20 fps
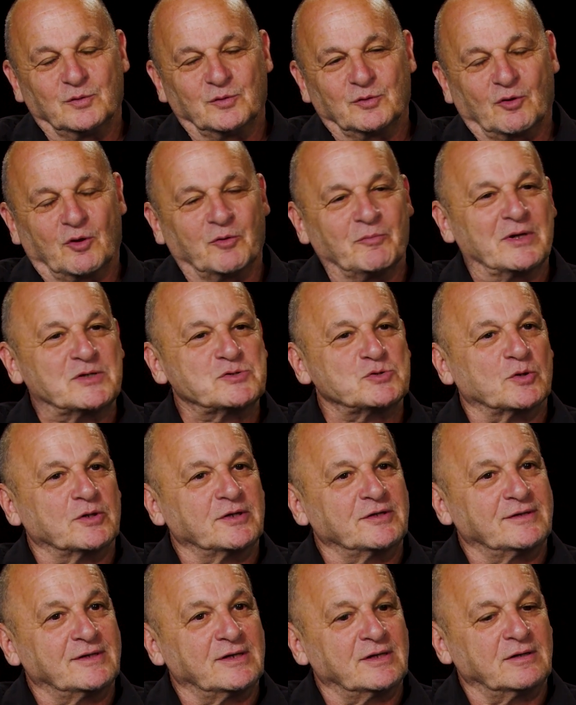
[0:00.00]
grande
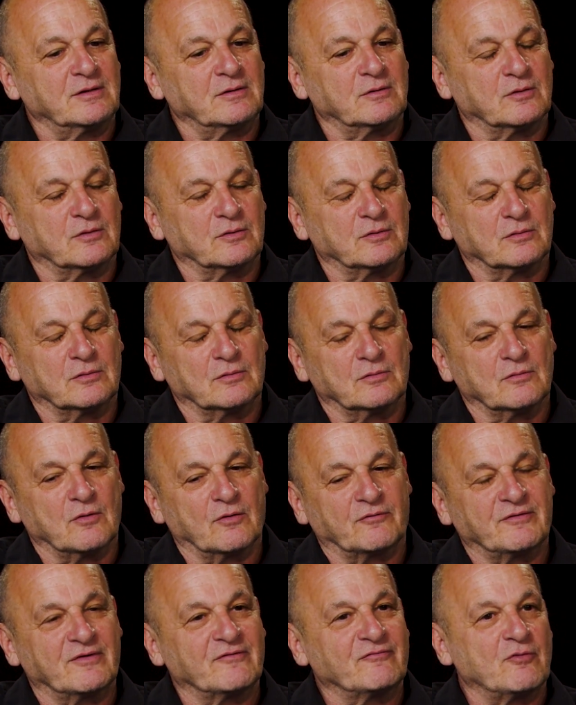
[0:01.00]
majorité
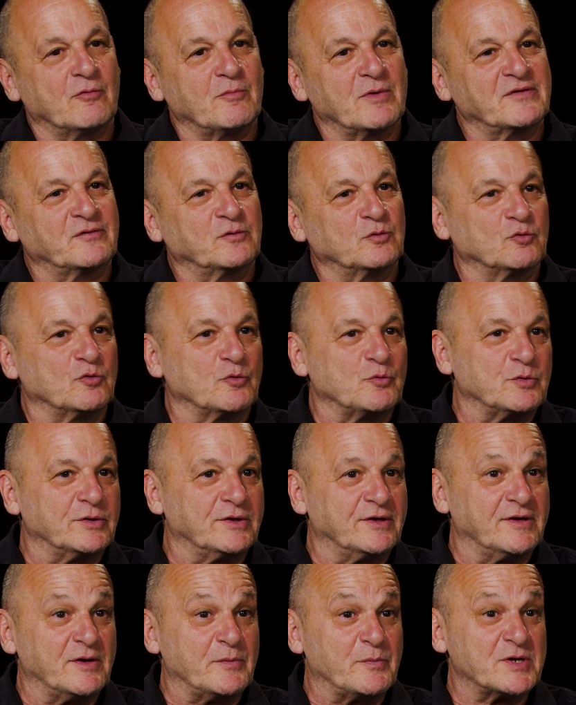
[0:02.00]
leurs informations depuis
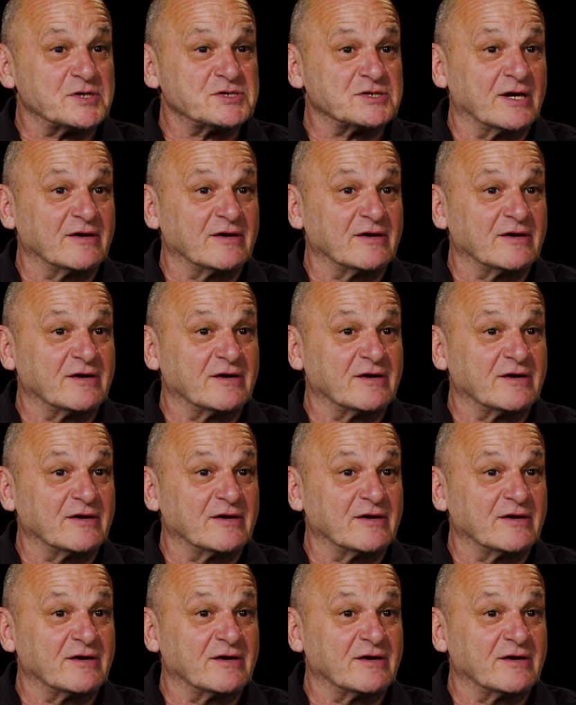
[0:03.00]
les dépêches